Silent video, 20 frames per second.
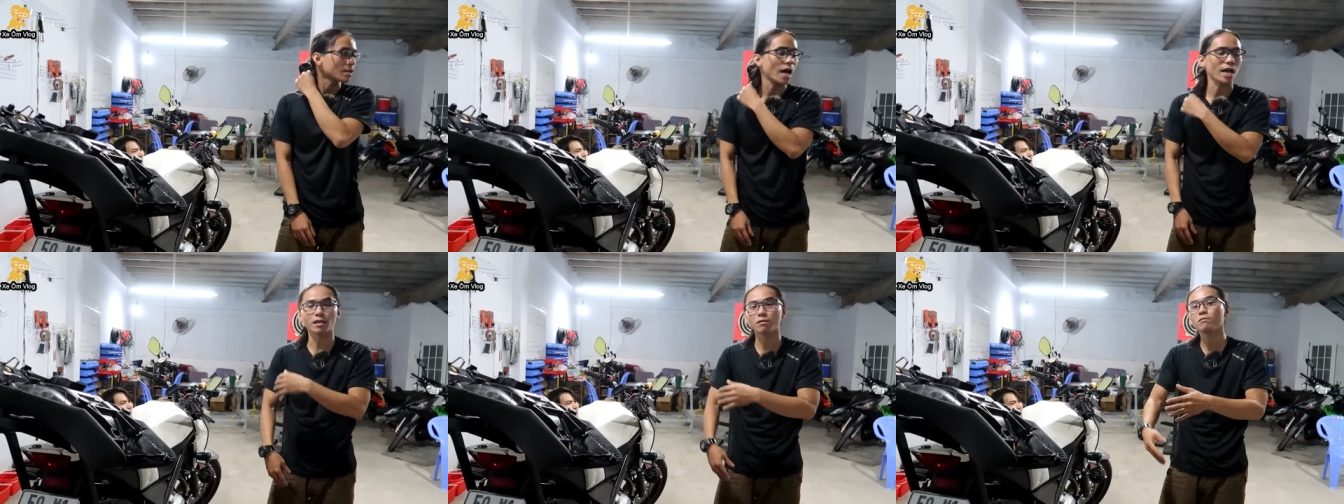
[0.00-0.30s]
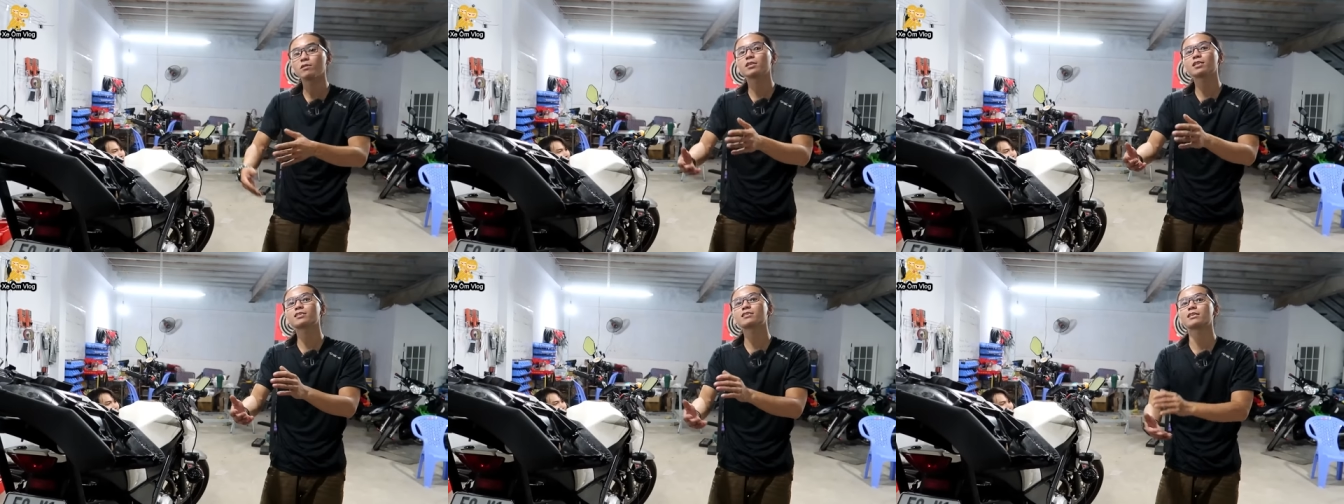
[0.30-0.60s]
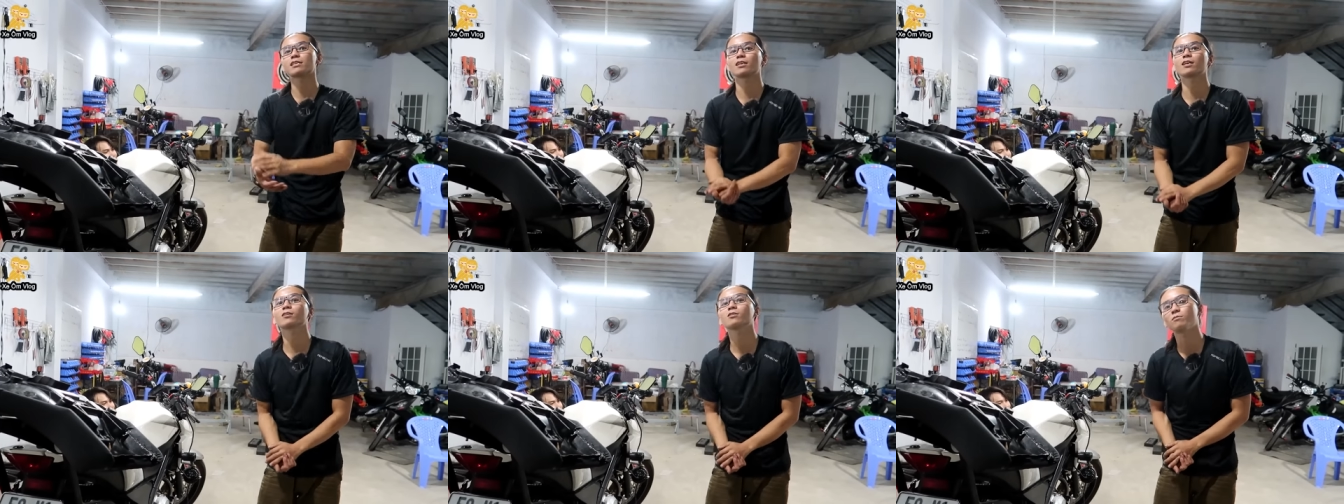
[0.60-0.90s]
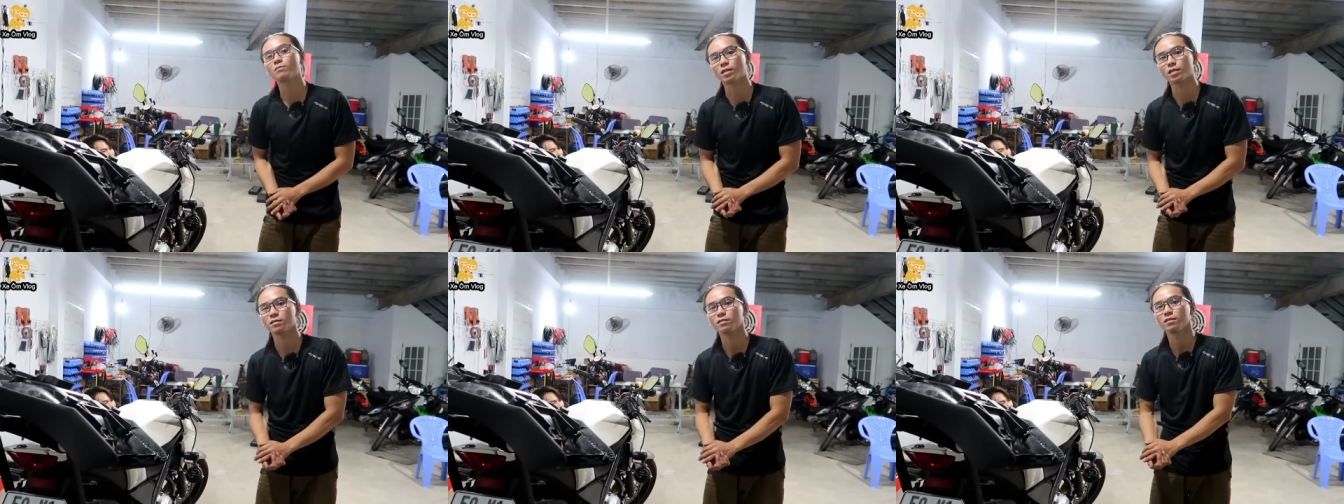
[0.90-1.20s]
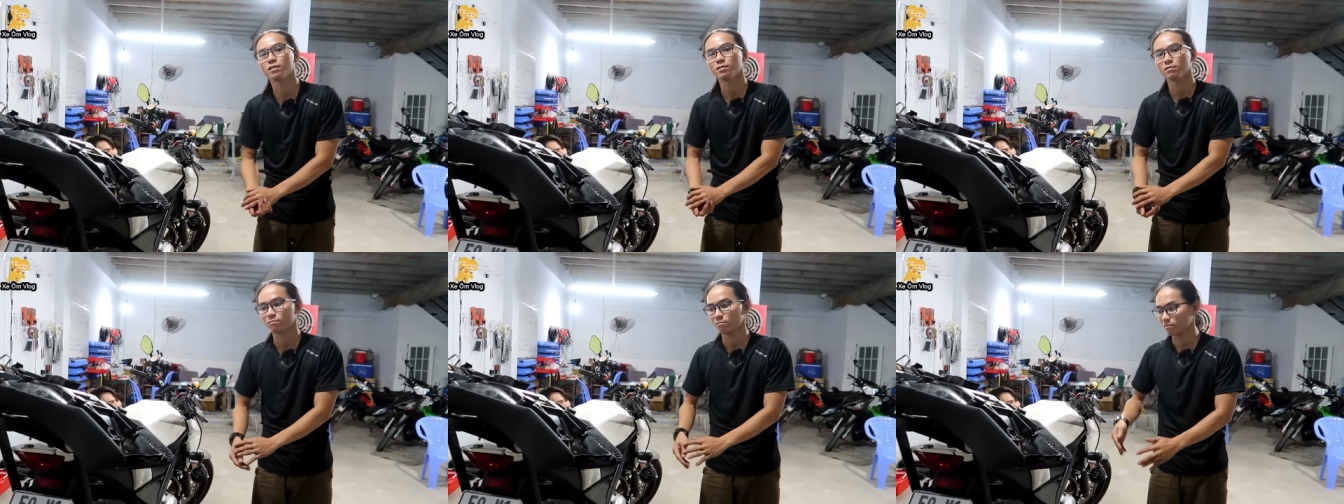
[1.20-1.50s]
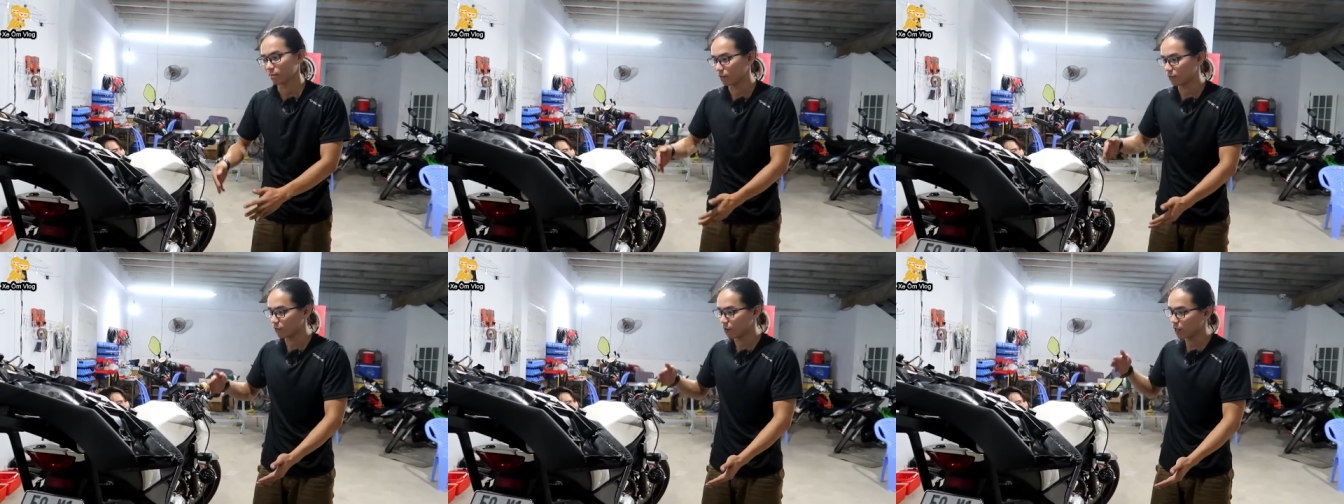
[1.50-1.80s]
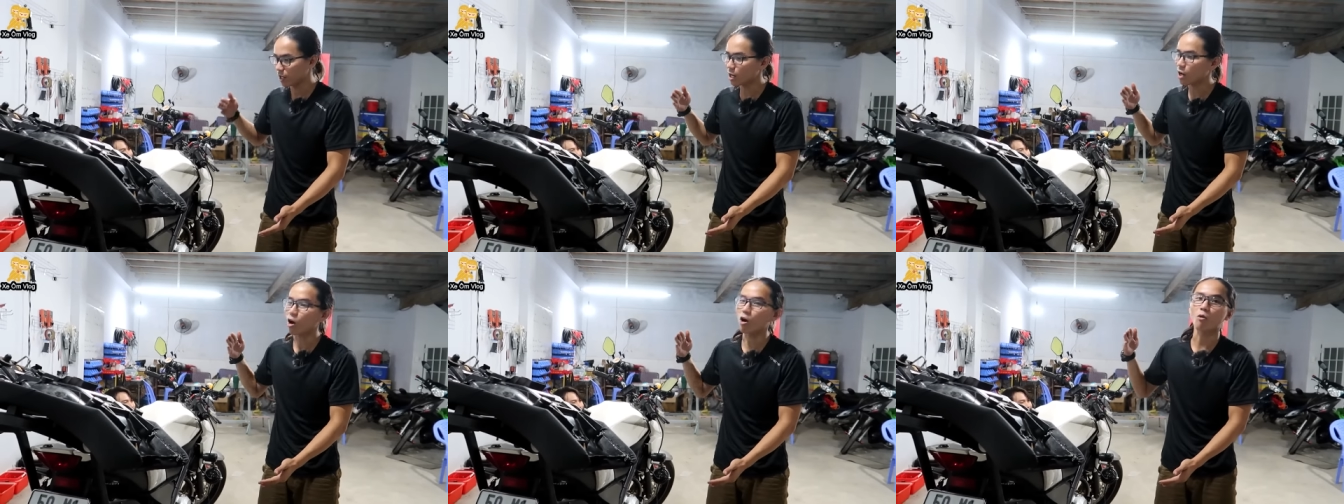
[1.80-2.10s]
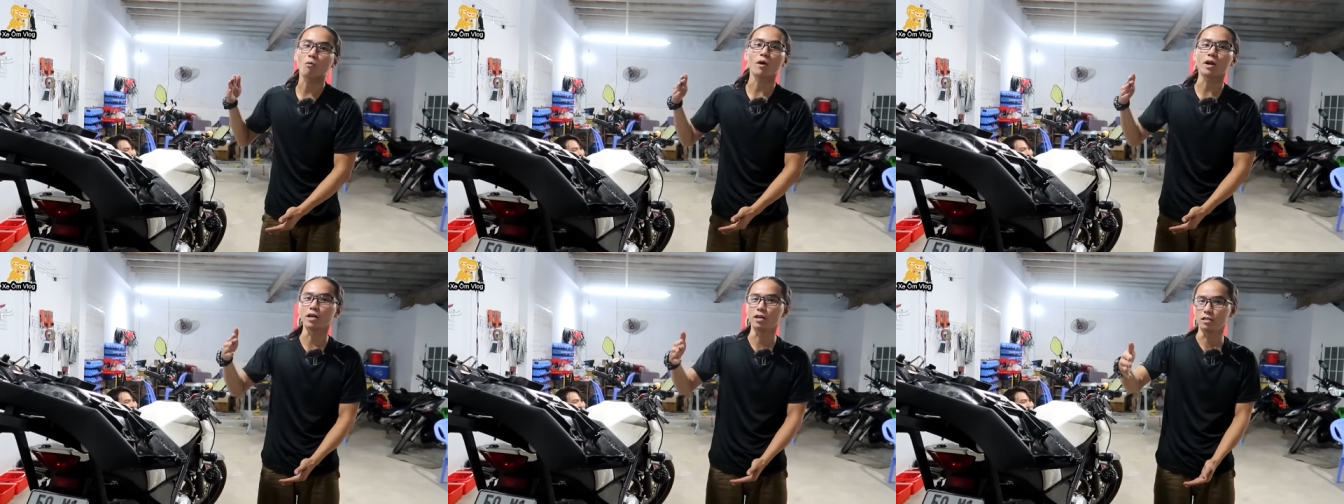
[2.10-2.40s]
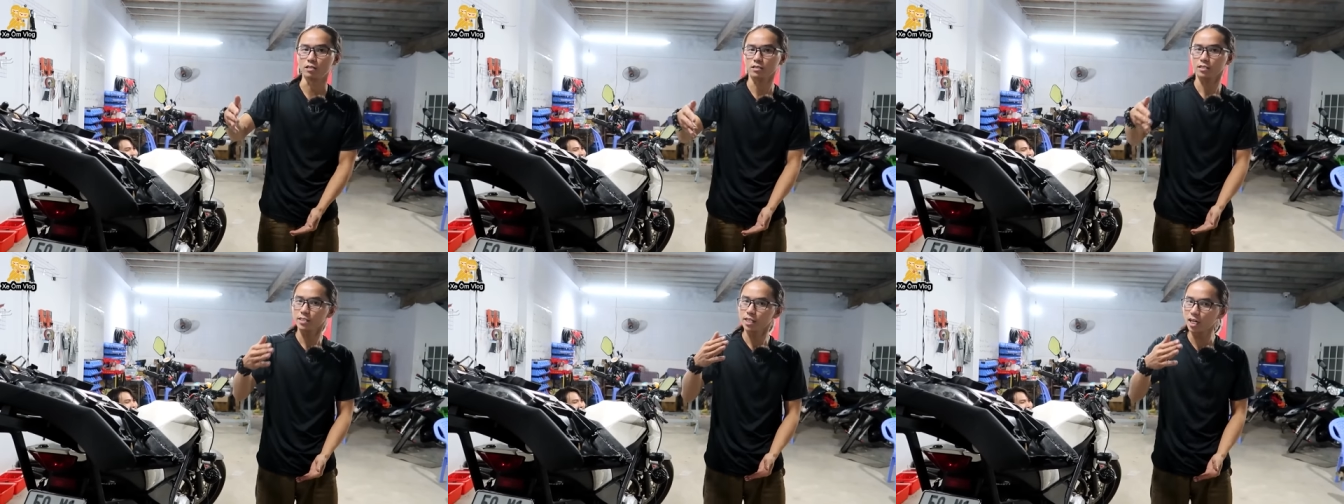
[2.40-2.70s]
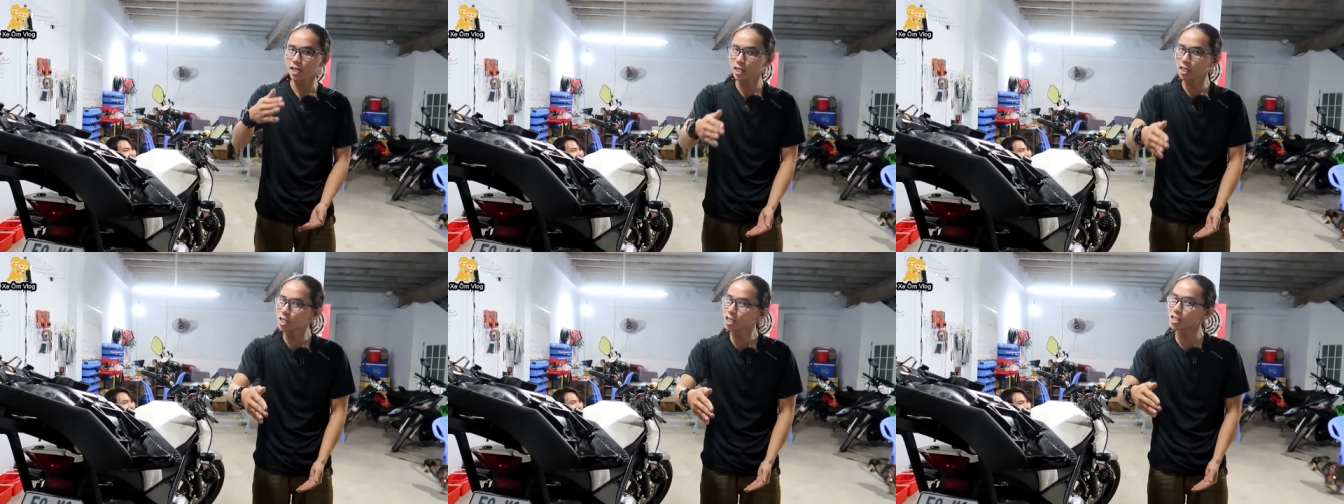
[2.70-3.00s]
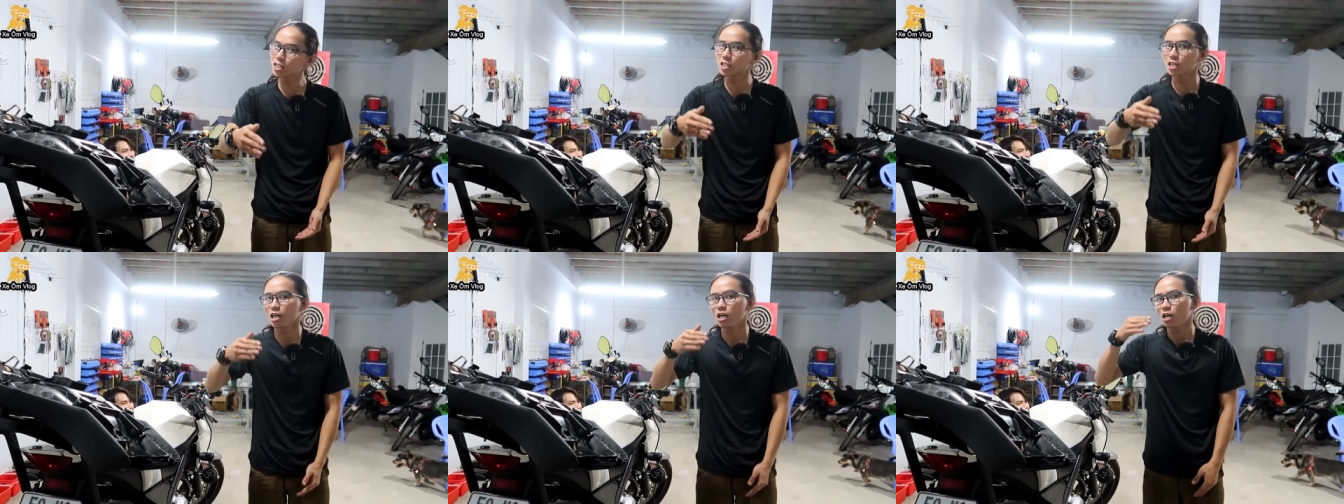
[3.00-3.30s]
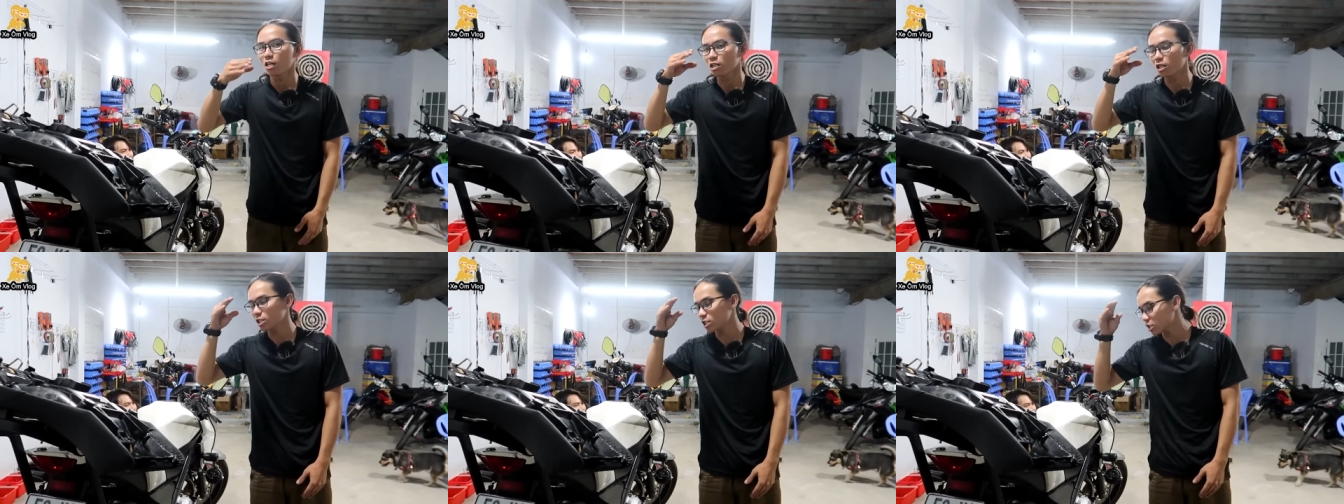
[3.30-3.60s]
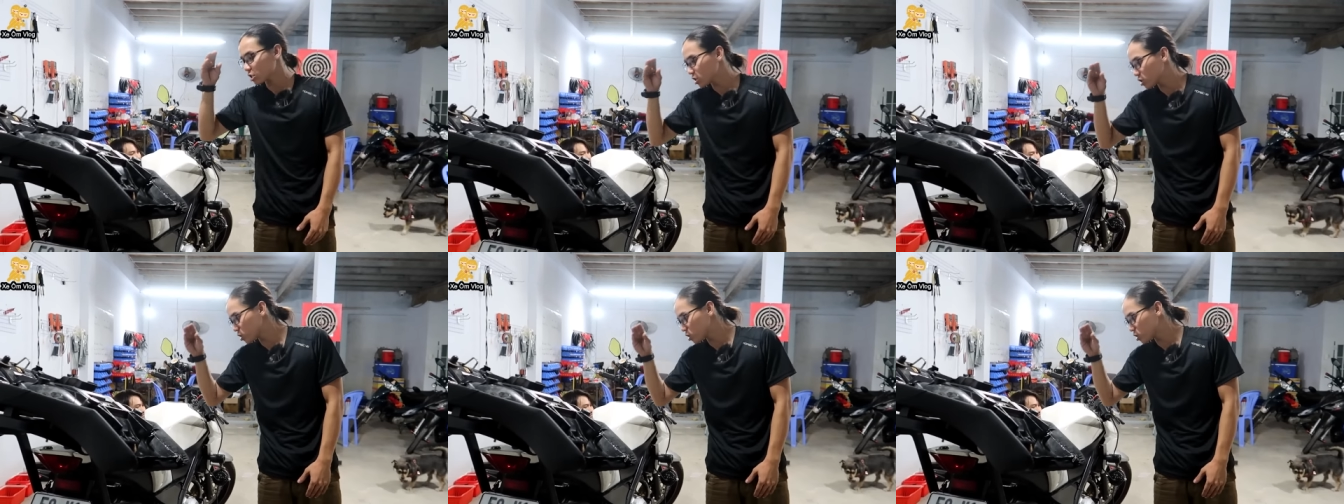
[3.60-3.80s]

à giống như chiếc xe rết của mình mình vẫn lội qua được nhưng nước nó